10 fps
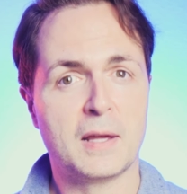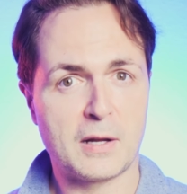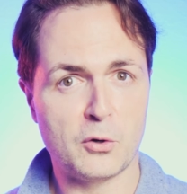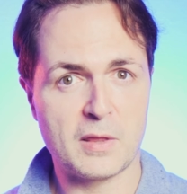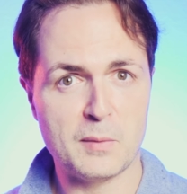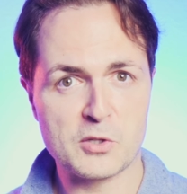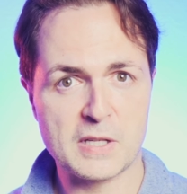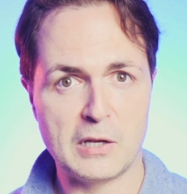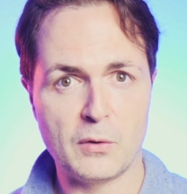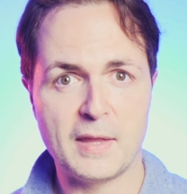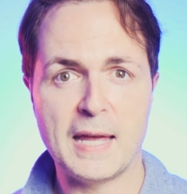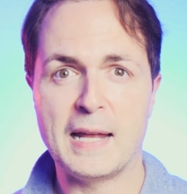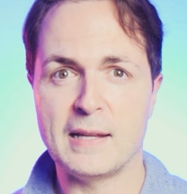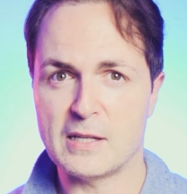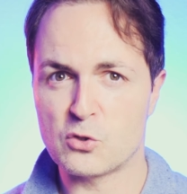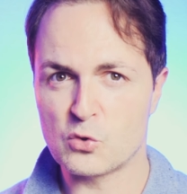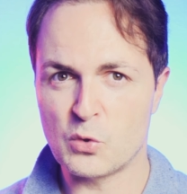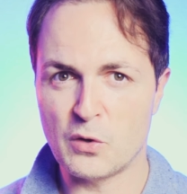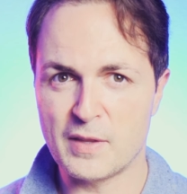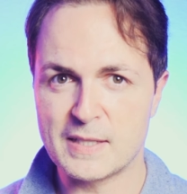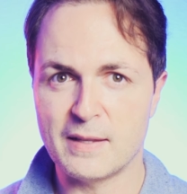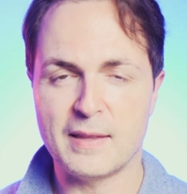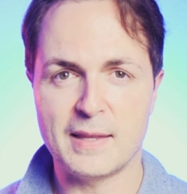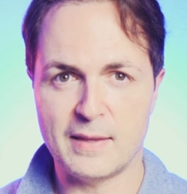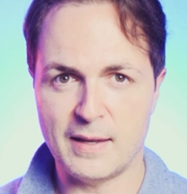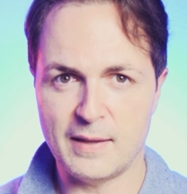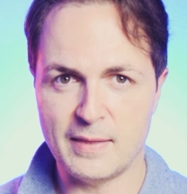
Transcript: recordemos que lo ideal es un suelo deslizante